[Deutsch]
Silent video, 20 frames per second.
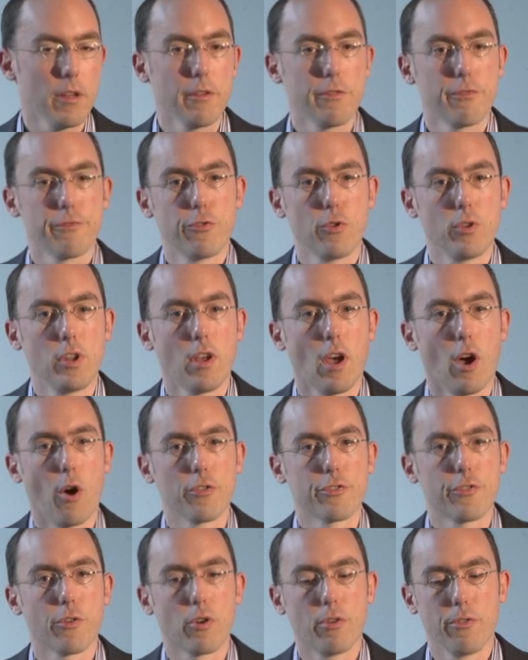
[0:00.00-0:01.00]
für die
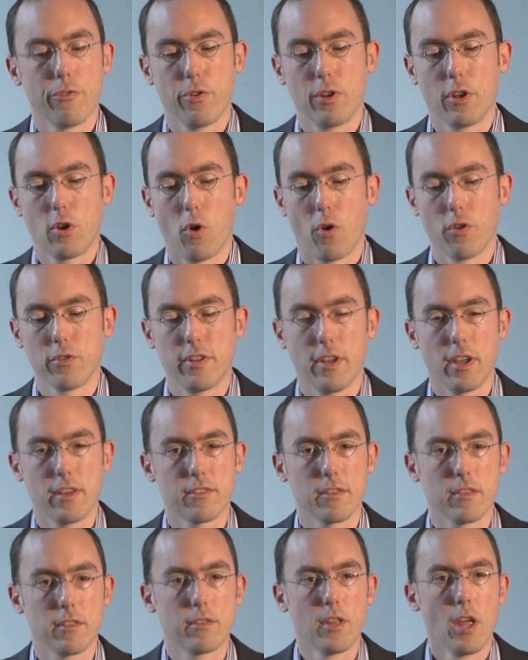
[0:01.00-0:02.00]
Herausforderung, für den
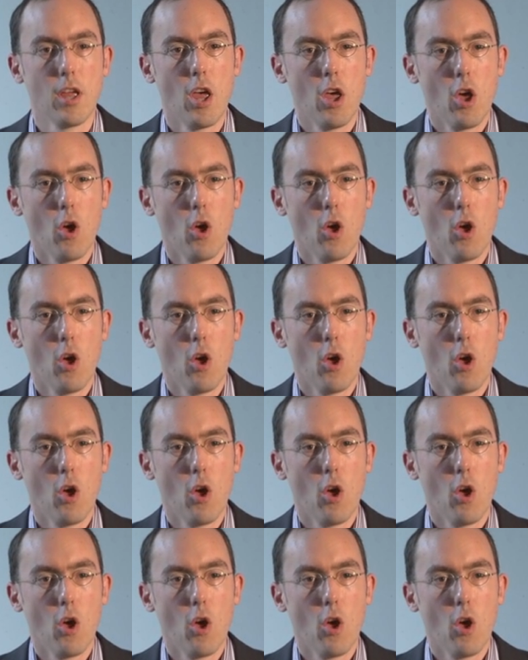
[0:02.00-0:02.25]
Kontext ist,